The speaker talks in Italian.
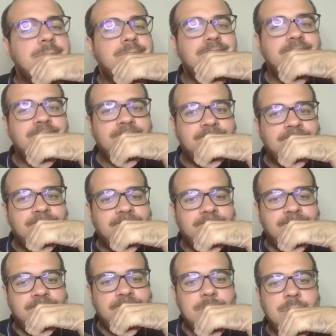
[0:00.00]

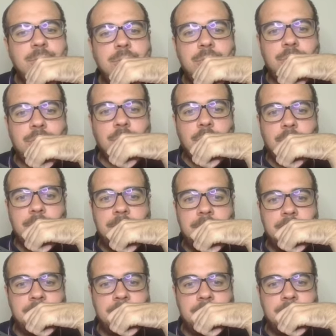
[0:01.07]
Mm, non so,